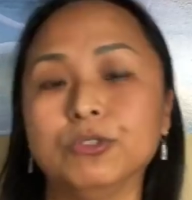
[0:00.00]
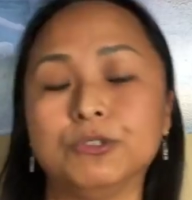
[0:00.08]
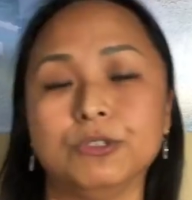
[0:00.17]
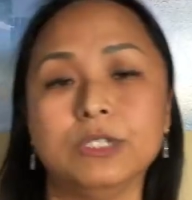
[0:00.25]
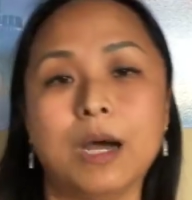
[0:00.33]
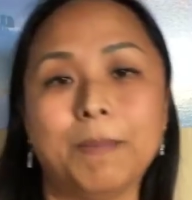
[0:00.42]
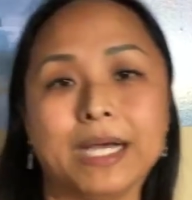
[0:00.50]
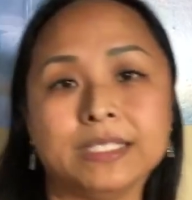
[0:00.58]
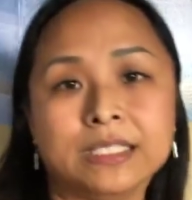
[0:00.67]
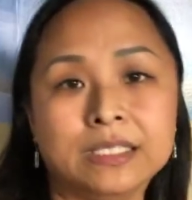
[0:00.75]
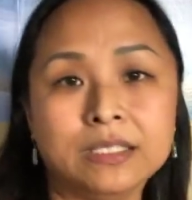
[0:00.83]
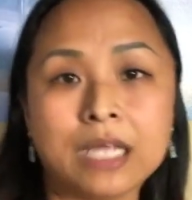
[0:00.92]
需要把
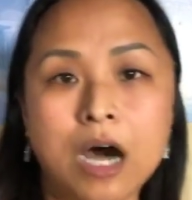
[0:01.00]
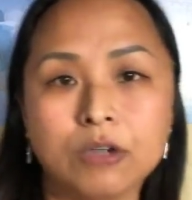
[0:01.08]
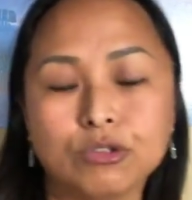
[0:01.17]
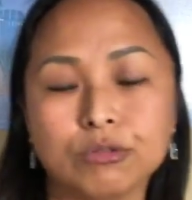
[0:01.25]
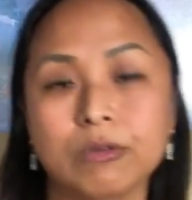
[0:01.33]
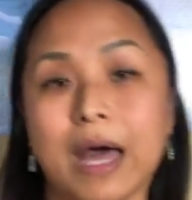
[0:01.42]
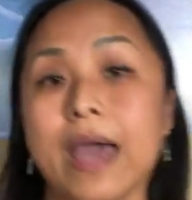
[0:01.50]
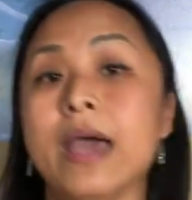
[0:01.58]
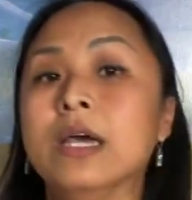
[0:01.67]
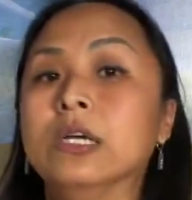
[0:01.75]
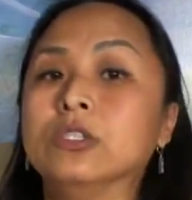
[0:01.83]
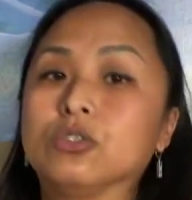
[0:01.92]
心掏出来，
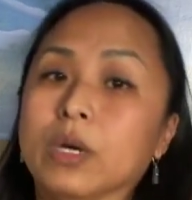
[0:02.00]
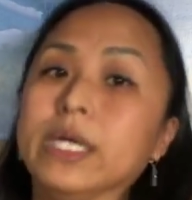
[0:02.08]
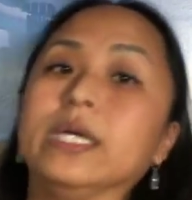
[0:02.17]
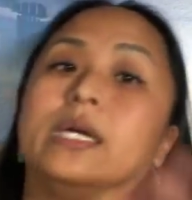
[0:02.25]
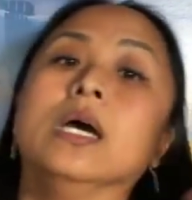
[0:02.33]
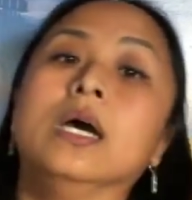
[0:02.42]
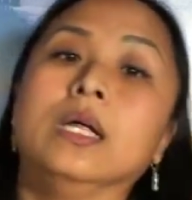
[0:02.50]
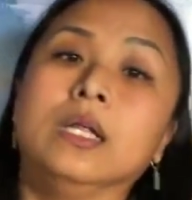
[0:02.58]
所以。